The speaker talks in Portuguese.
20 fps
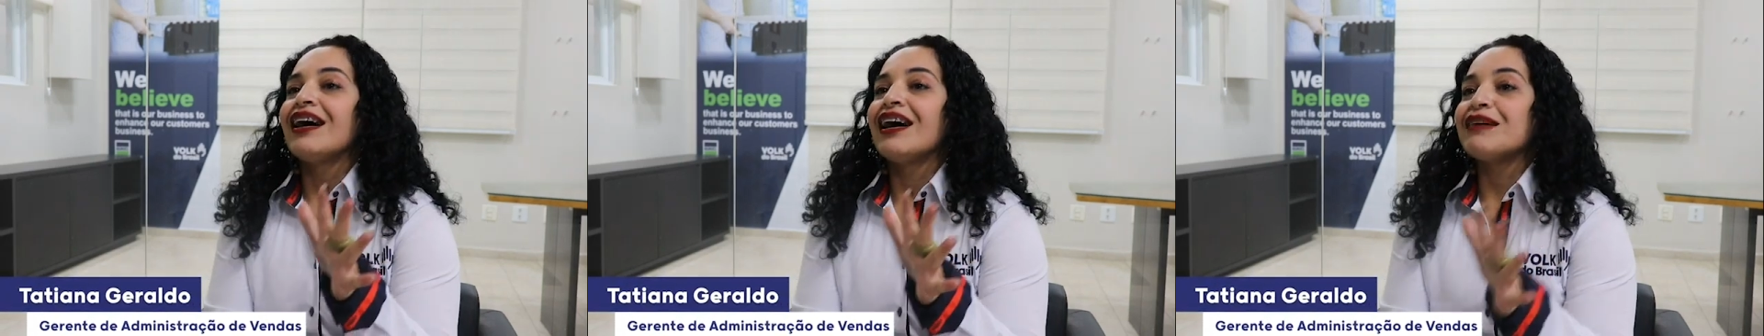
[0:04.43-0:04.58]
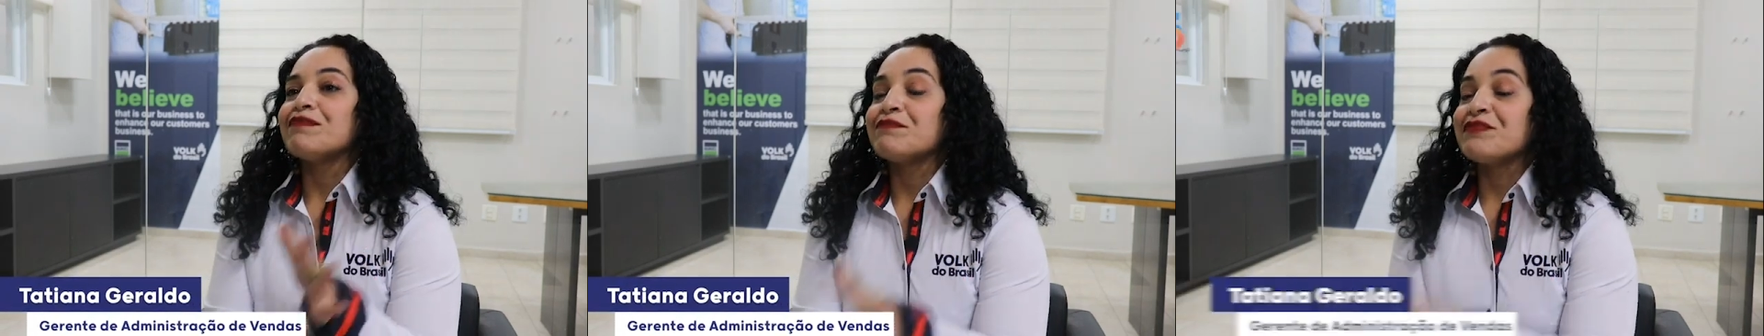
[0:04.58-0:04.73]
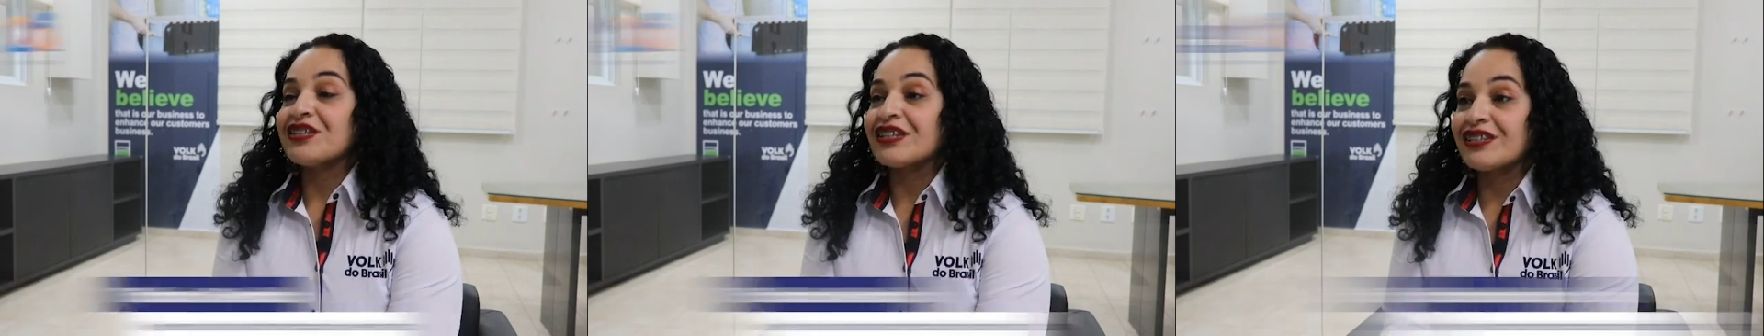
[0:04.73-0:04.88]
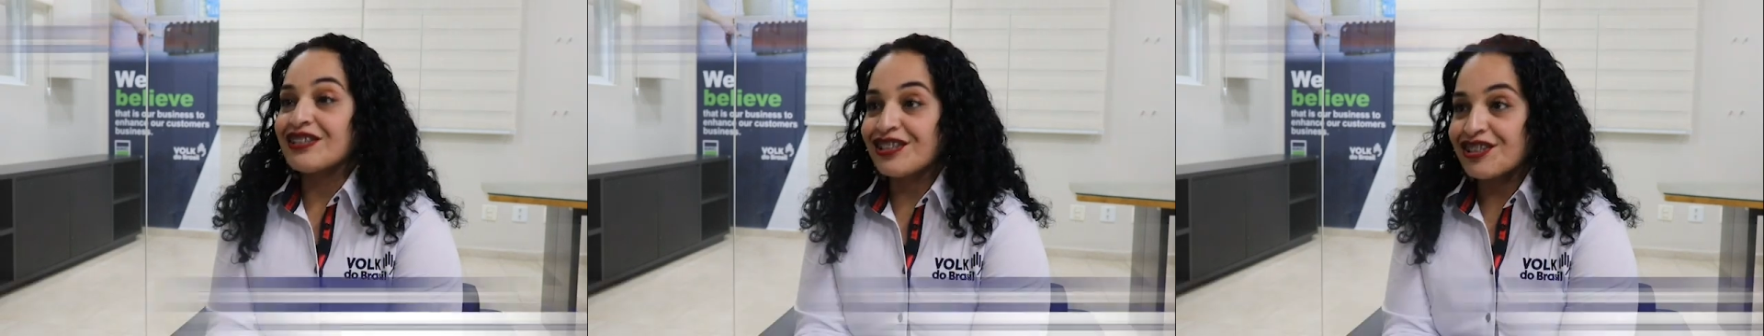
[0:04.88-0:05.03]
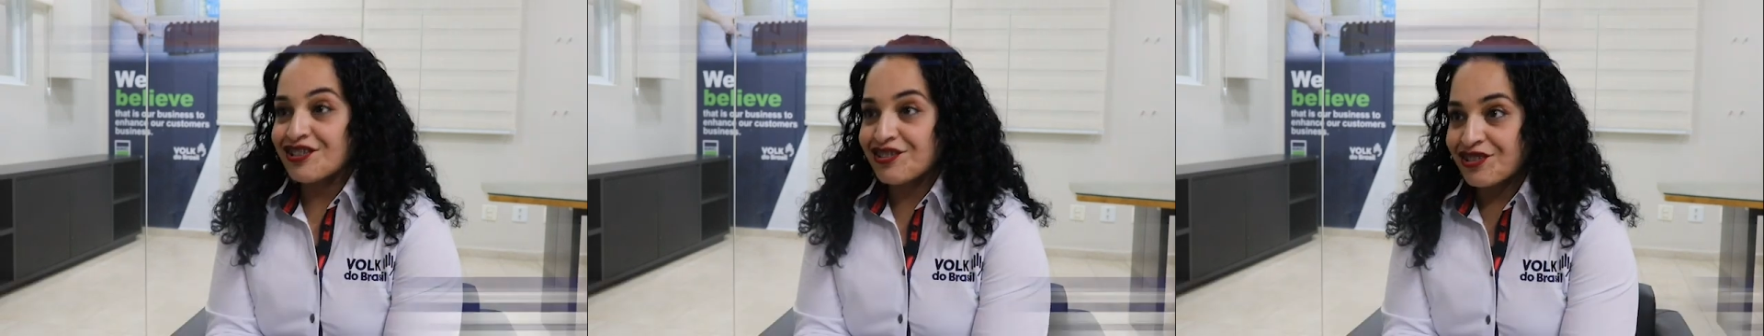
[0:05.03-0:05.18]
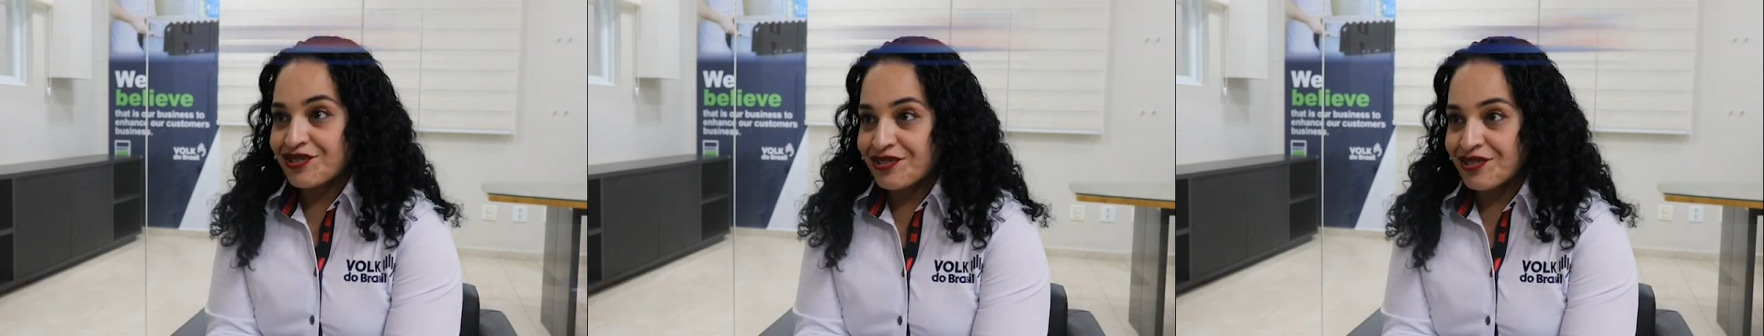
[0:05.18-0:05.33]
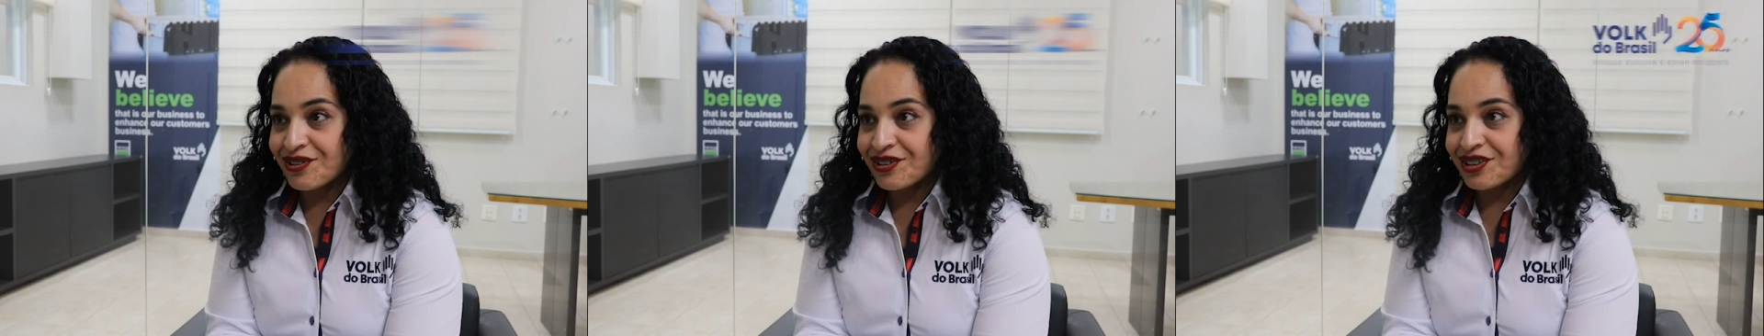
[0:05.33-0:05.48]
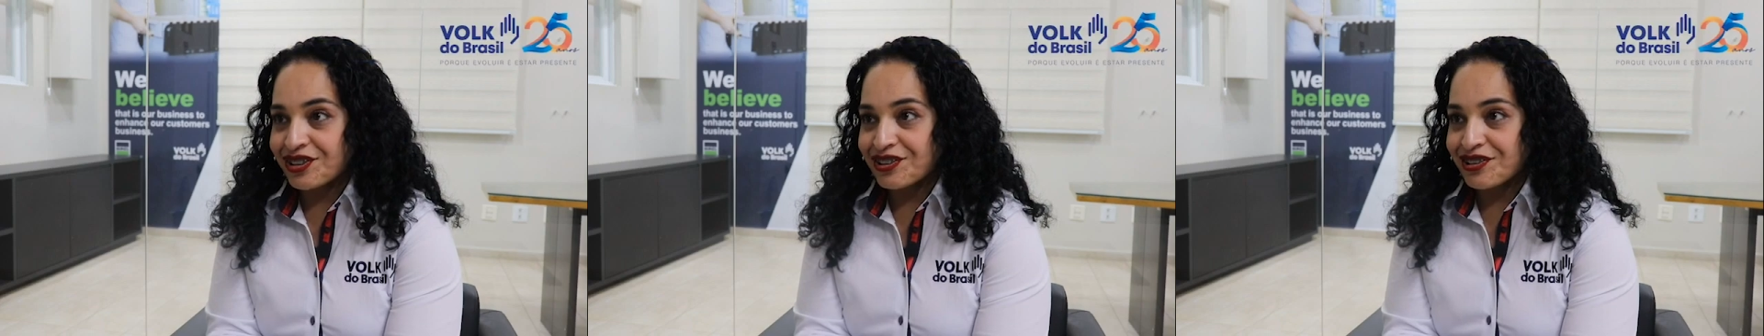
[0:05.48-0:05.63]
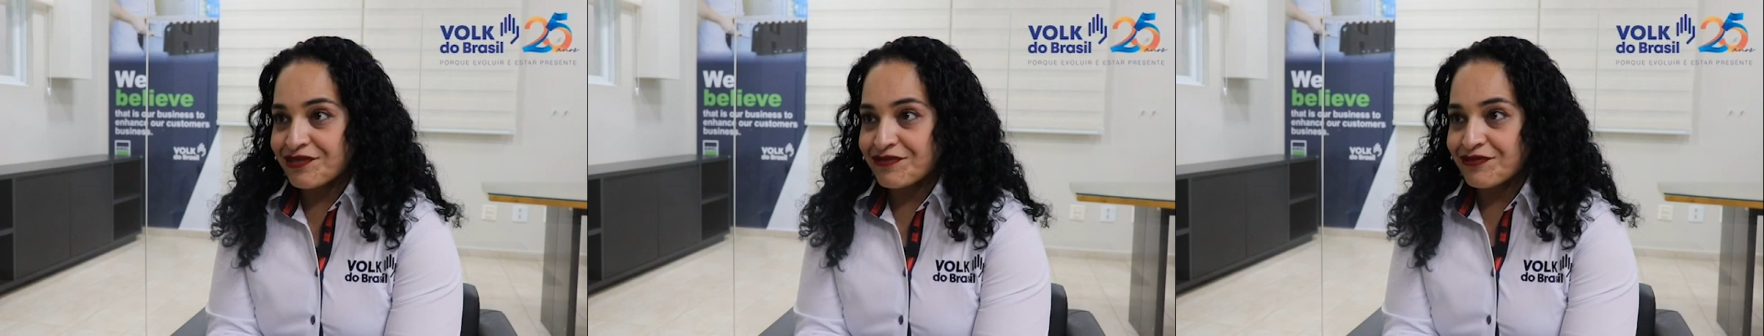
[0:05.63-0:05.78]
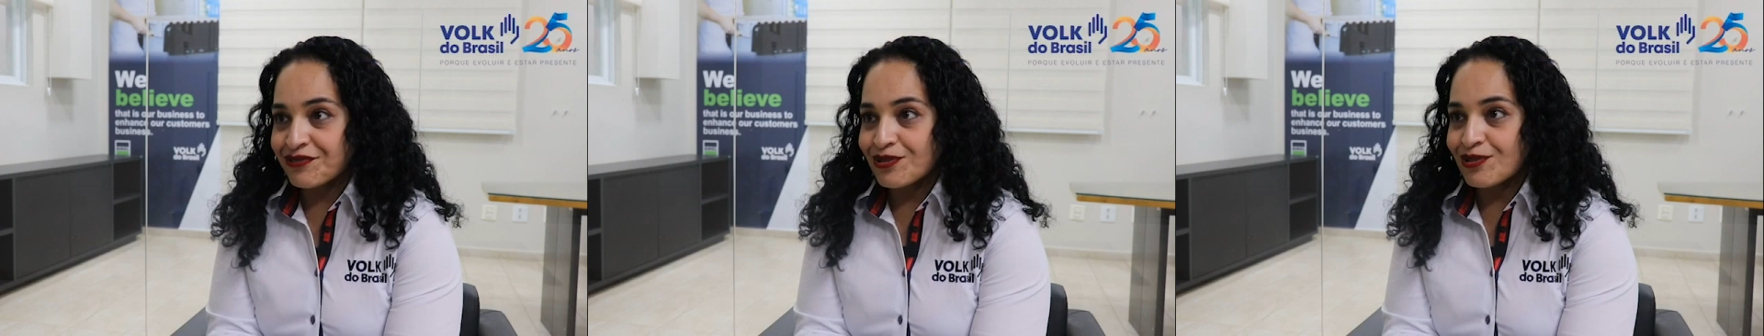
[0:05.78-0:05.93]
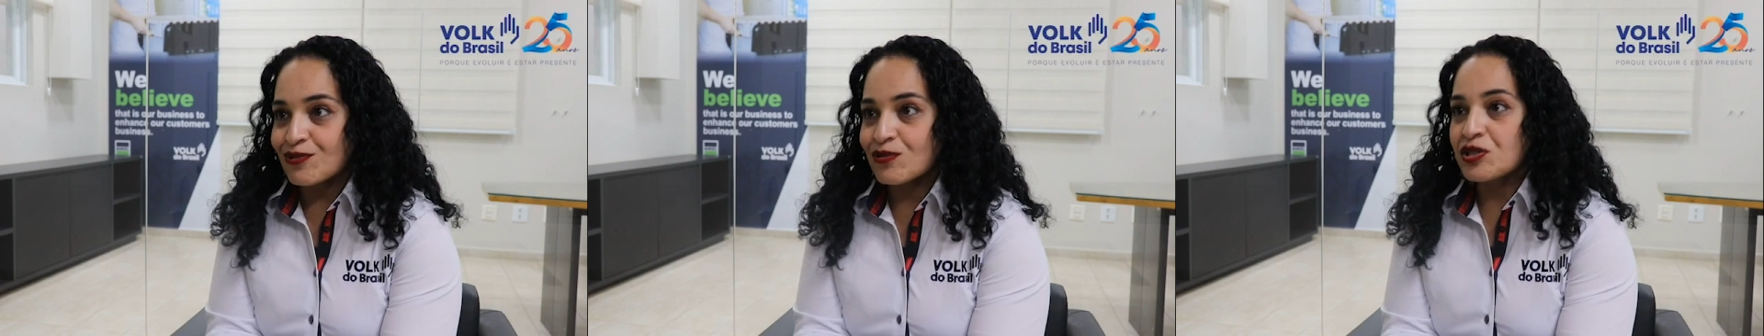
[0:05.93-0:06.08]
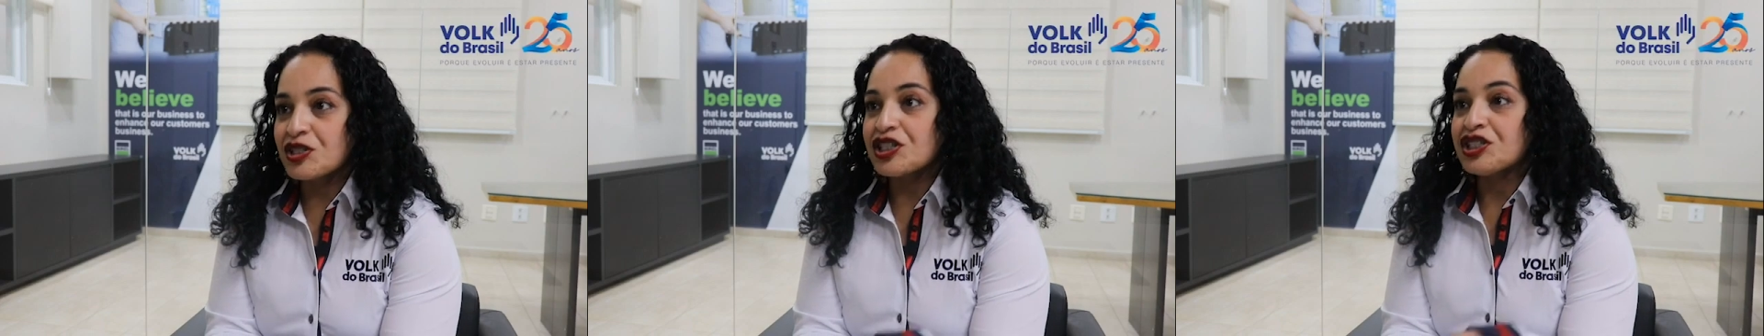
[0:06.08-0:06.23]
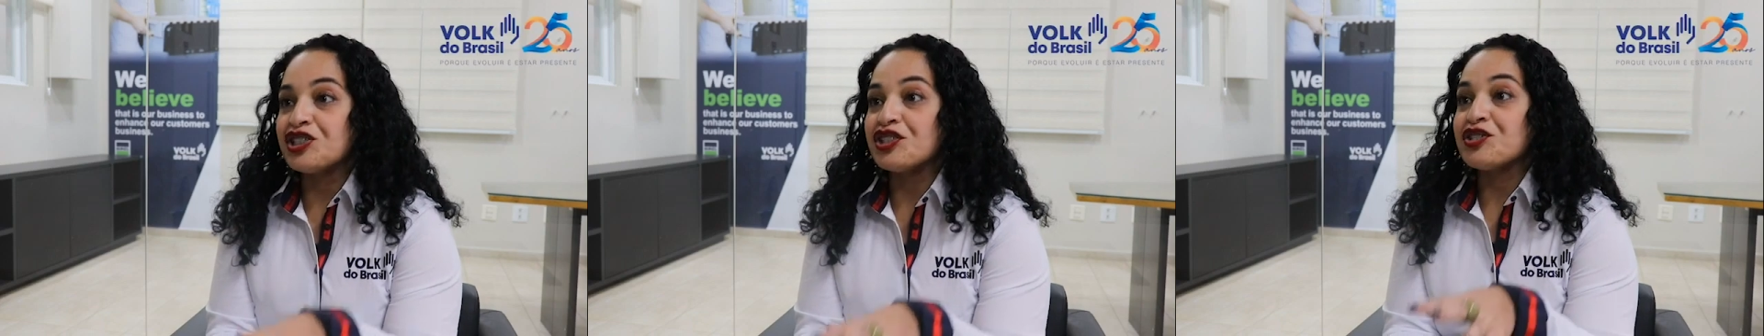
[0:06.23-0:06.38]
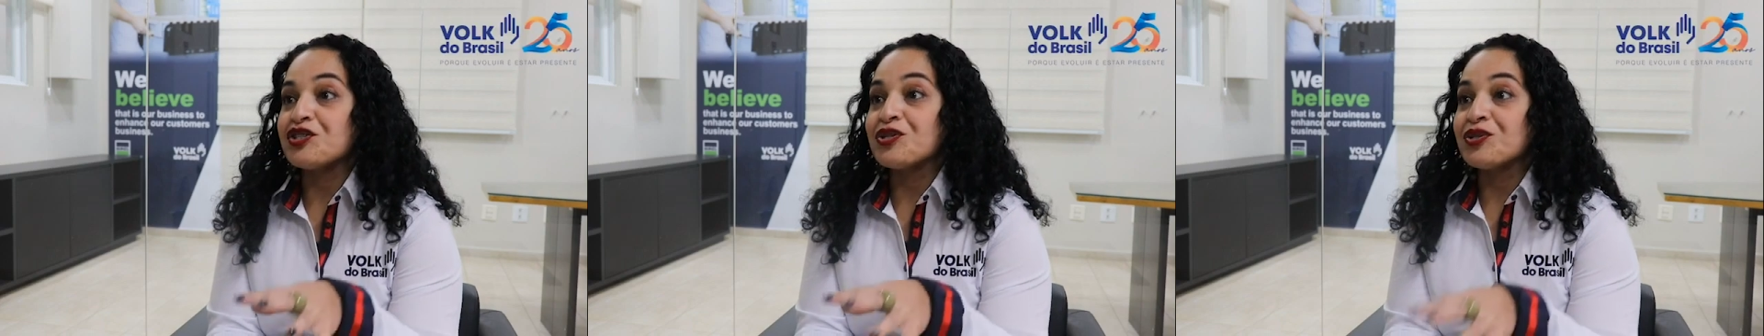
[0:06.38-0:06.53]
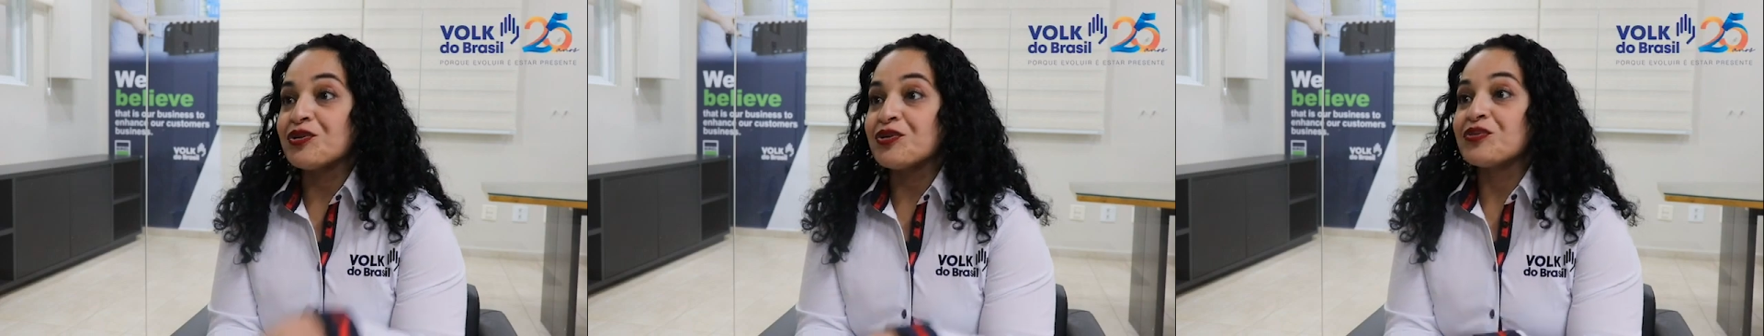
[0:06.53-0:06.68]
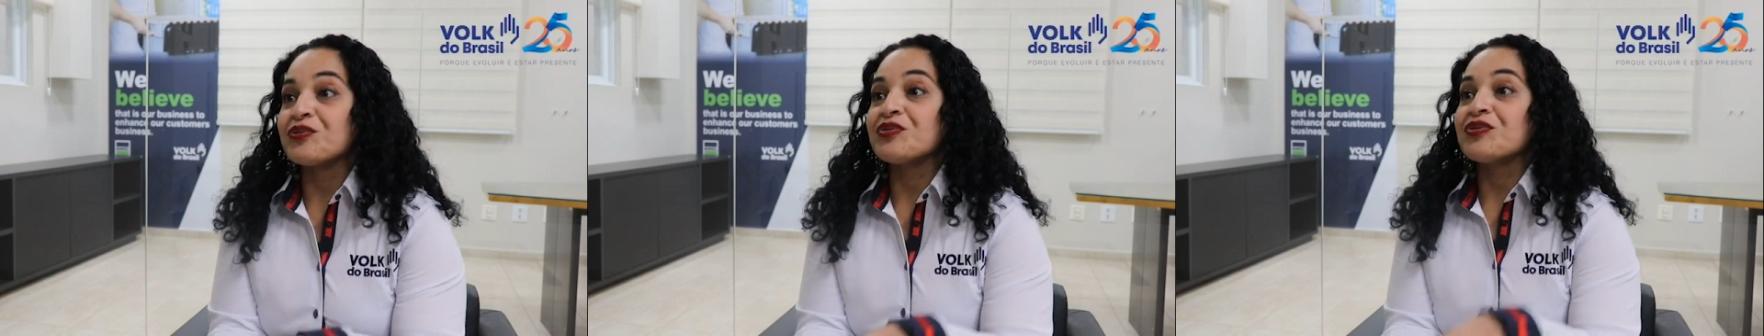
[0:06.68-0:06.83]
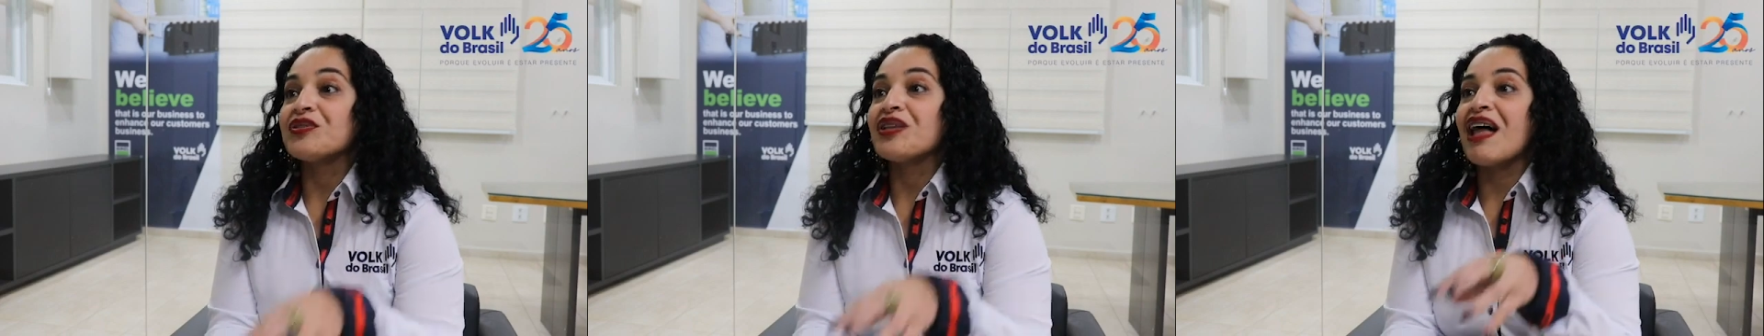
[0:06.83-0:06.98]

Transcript: A minha trajetória na Volk iniciou